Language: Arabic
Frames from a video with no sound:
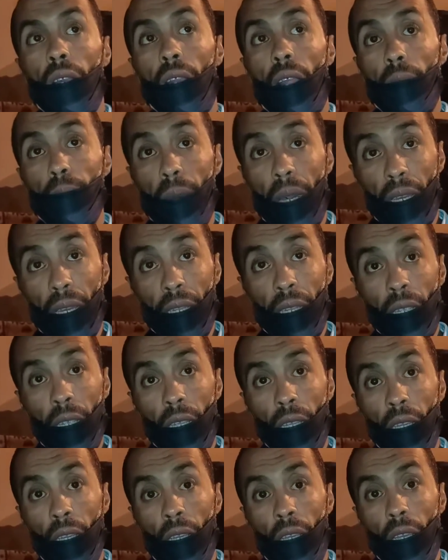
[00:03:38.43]
الرحماني
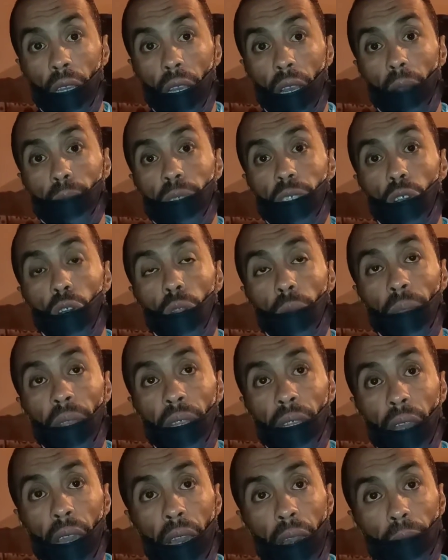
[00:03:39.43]

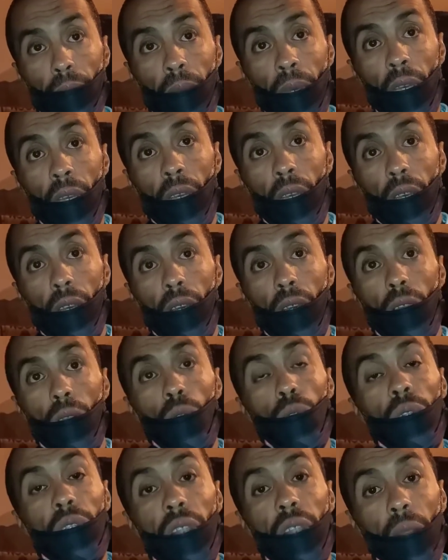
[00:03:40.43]
45 عام
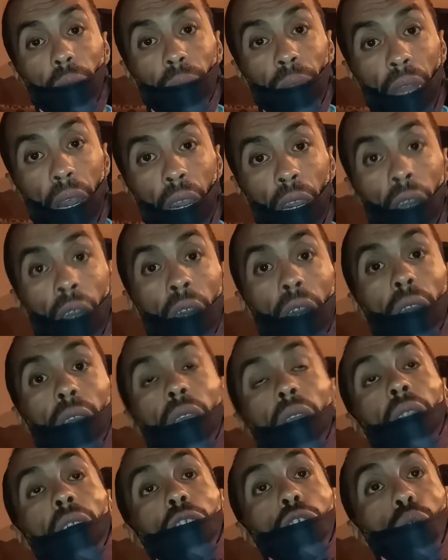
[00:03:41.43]
ودربنا
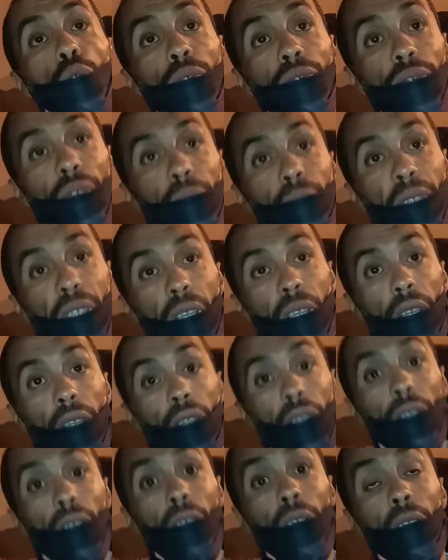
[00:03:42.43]
قال لك توفى
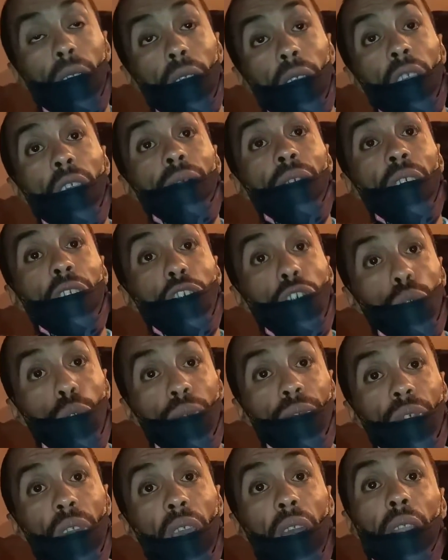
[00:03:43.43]
مسكين كيفاش
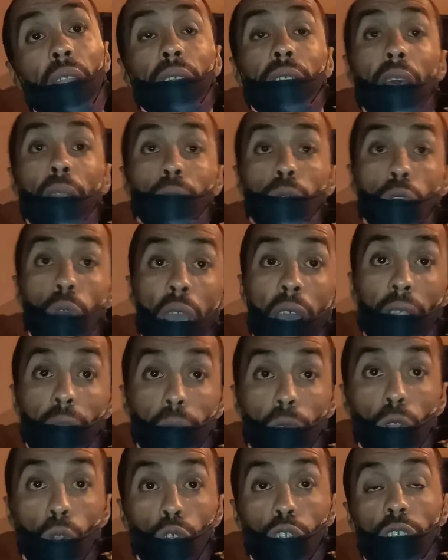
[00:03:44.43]
توفى قال لك ضربوا
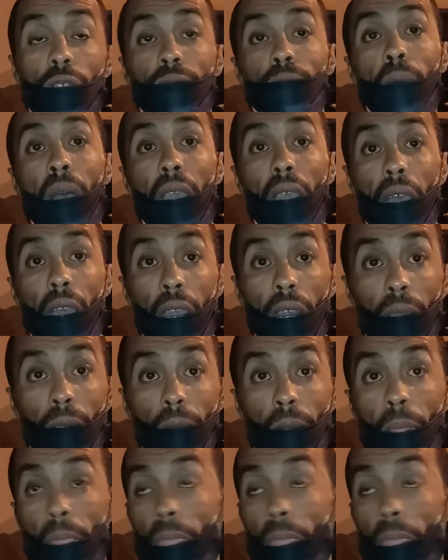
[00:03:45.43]
واحد بكروشي في مقهى